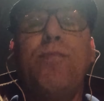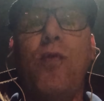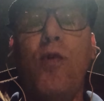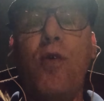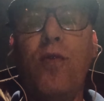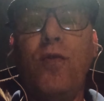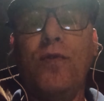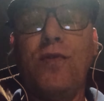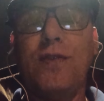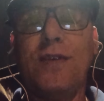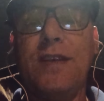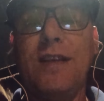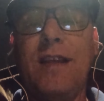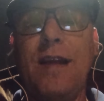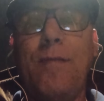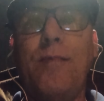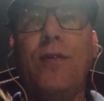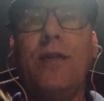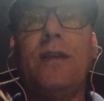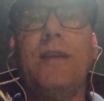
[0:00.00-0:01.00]
poucos que
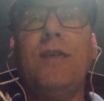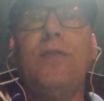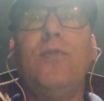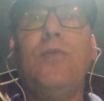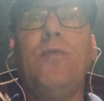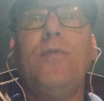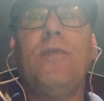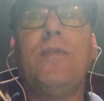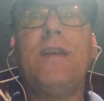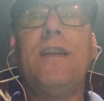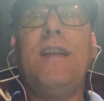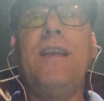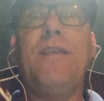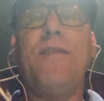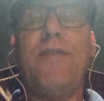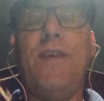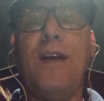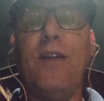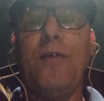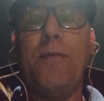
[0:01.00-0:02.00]
está botando, que
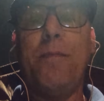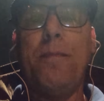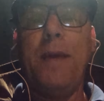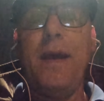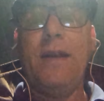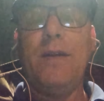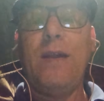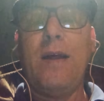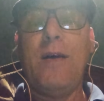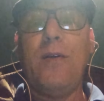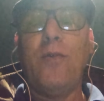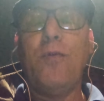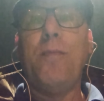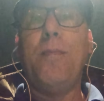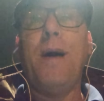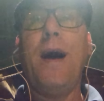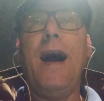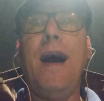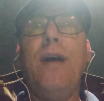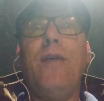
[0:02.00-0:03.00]
nem fala, o pé no
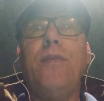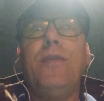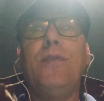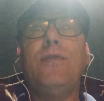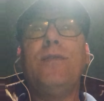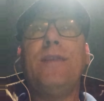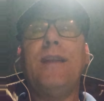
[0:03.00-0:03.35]
barro,